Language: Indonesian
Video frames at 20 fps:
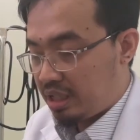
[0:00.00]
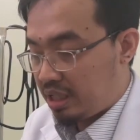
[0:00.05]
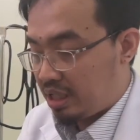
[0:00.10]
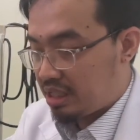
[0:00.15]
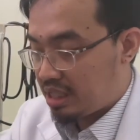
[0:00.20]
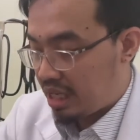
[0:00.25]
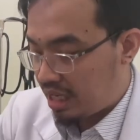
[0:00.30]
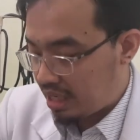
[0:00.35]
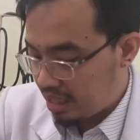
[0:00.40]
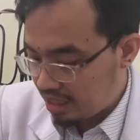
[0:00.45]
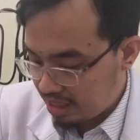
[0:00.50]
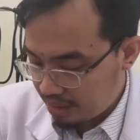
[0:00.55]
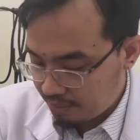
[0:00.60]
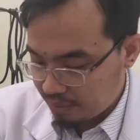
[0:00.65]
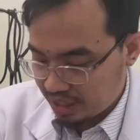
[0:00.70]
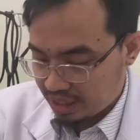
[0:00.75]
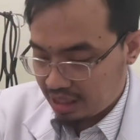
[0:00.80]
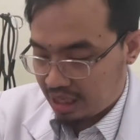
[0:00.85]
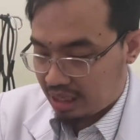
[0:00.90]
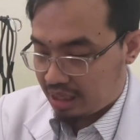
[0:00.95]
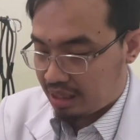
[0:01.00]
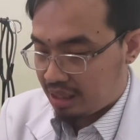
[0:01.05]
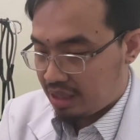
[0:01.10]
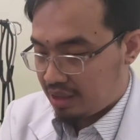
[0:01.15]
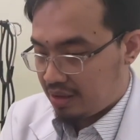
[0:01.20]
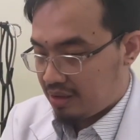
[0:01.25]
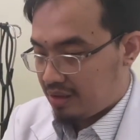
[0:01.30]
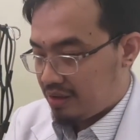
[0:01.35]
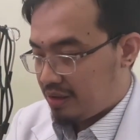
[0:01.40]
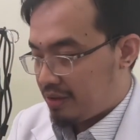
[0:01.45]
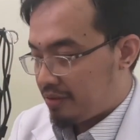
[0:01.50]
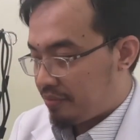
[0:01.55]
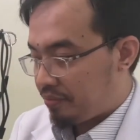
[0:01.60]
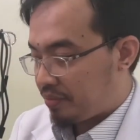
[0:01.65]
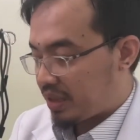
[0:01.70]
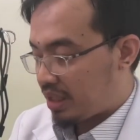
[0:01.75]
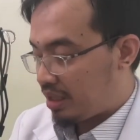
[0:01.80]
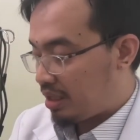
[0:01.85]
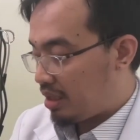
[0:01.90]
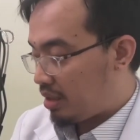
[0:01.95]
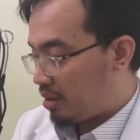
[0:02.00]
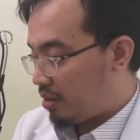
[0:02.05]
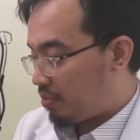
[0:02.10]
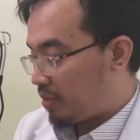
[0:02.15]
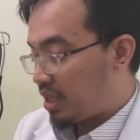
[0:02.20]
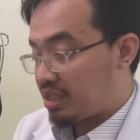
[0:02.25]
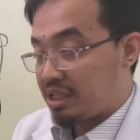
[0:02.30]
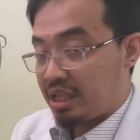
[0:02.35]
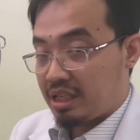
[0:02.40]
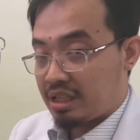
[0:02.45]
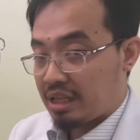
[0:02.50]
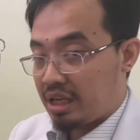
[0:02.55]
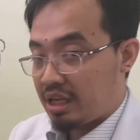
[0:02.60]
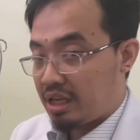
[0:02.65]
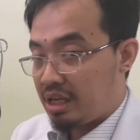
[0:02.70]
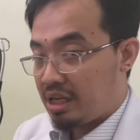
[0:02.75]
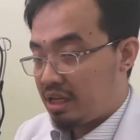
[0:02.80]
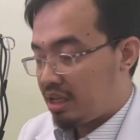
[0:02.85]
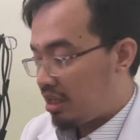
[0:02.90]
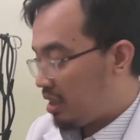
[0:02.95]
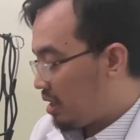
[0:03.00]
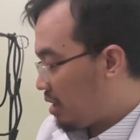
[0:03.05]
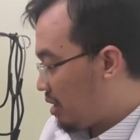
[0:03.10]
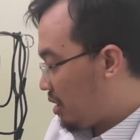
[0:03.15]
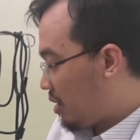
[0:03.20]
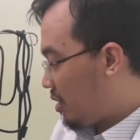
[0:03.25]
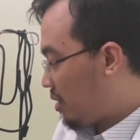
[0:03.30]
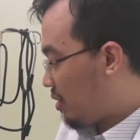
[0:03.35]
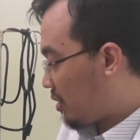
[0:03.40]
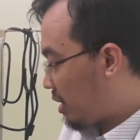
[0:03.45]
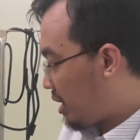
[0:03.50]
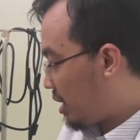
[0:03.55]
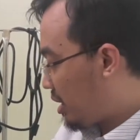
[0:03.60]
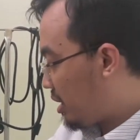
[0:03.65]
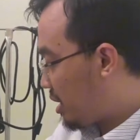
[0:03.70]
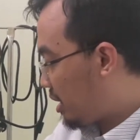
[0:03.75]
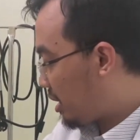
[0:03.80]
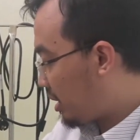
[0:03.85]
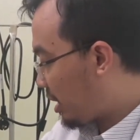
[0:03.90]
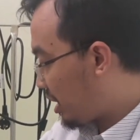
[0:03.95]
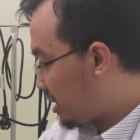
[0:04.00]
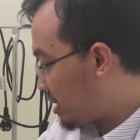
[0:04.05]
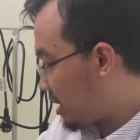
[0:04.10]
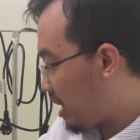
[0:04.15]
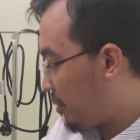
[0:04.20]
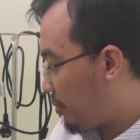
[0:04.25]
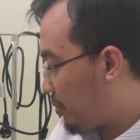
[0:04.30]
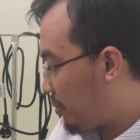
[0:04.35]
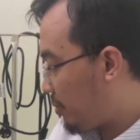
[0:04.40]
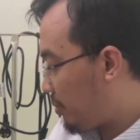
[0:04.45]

clear jangan ada yang pegang hmm, pasiennya ya oke ini kita escape